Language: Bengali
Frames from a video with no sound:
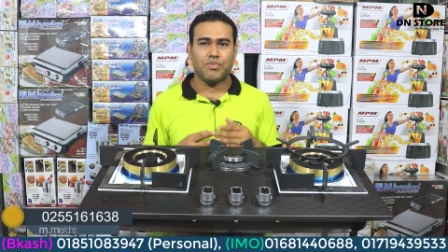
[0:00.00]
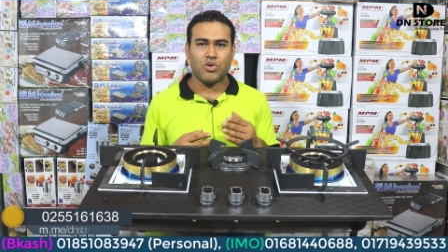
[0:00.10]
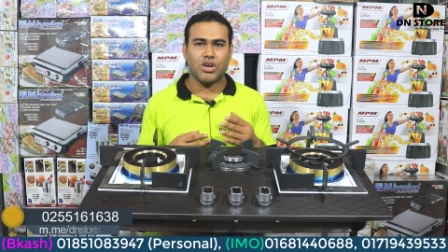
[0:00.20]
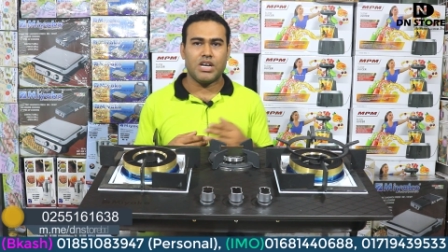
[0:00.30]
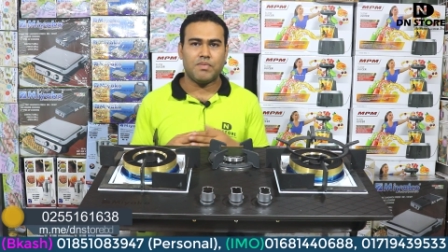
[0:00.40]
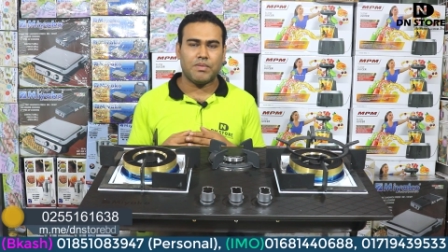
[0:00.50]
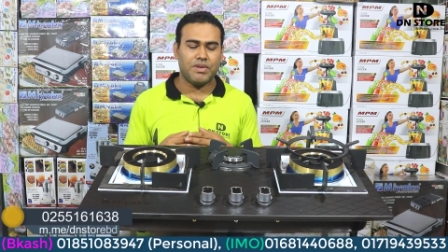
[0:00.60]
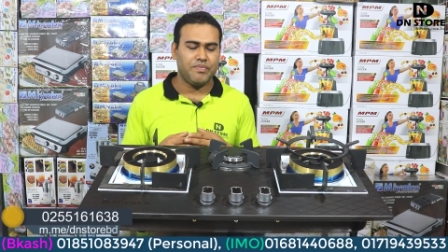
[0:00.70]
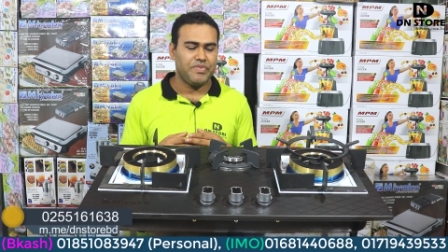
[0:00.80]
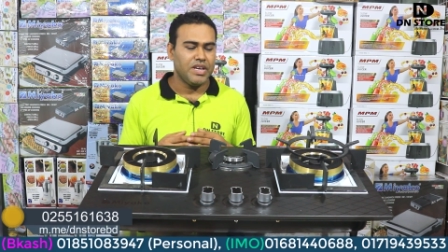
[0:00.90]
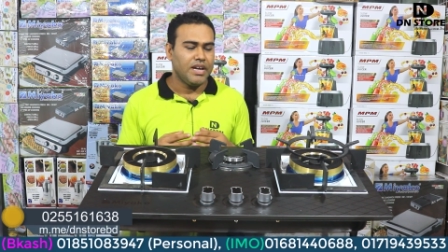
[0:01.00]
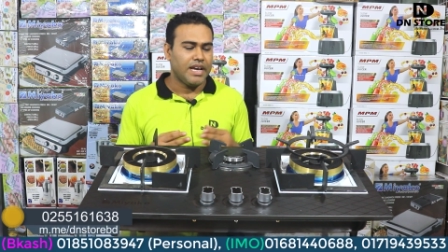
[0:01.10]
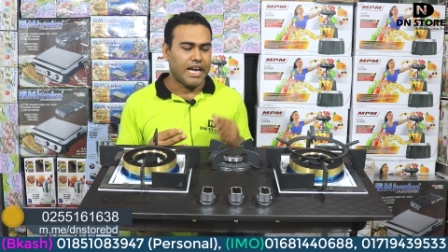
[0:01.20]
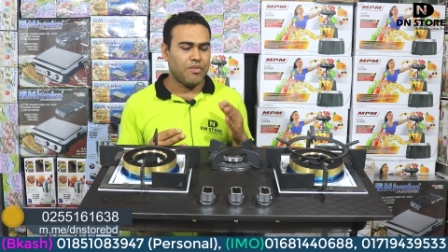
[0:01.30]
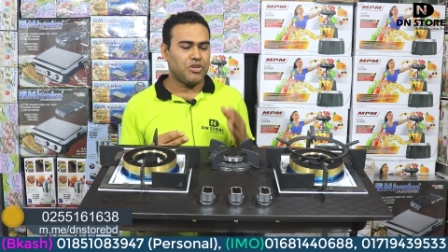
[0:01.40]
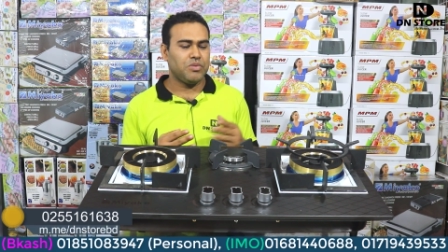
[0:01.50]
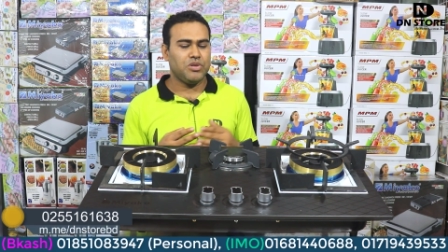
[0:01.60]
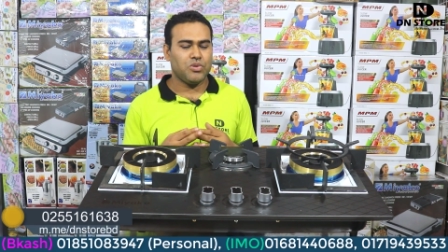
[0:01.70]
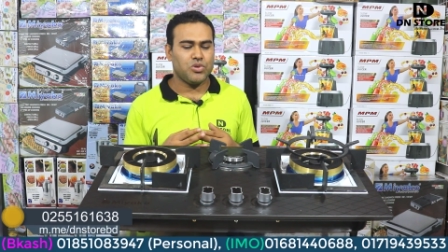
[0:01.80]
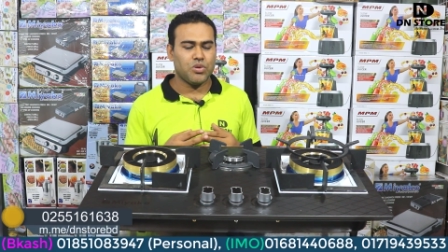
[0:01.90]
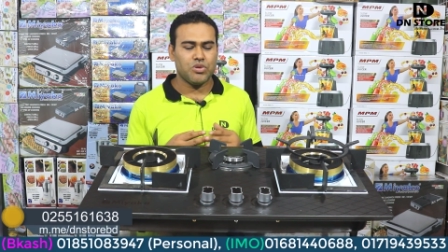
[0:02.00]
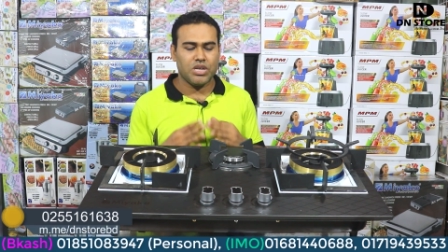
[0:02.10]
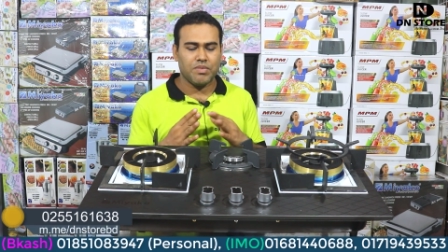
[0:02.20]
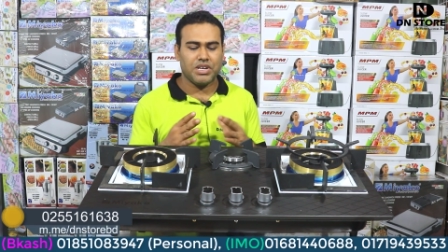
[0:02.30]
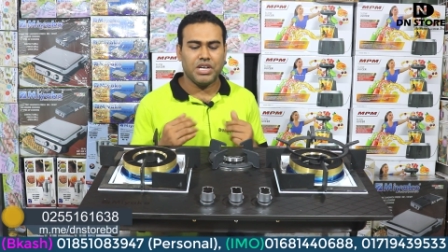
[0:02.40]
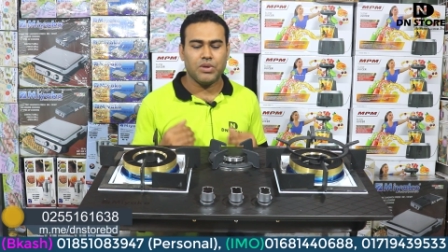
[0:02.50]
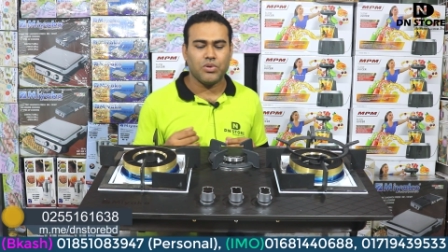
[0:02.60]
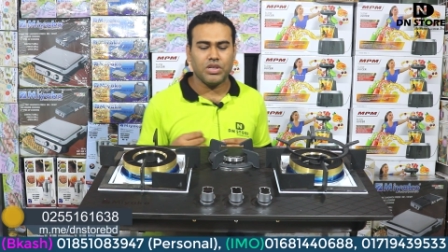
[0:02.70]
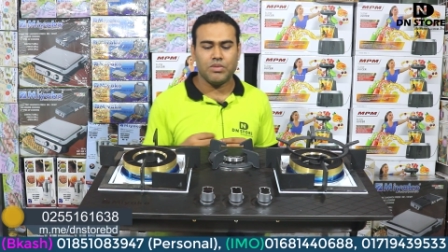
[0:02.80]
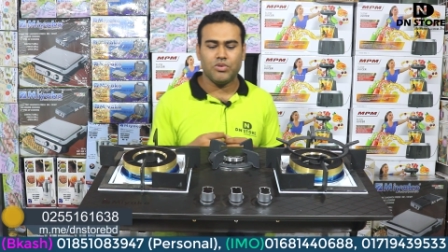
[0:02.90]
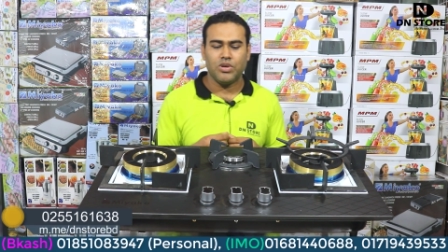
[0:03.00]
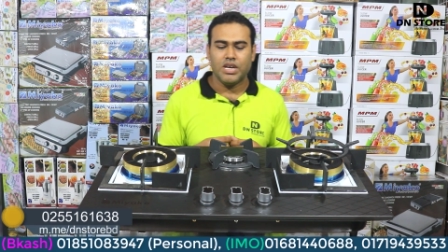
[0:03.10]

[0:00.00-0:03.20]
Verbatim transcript: আপনি ওয়ারেন্টি পাবেন এক বছর যদি কোনো সমস্যা আমরা ঠিক করে দিব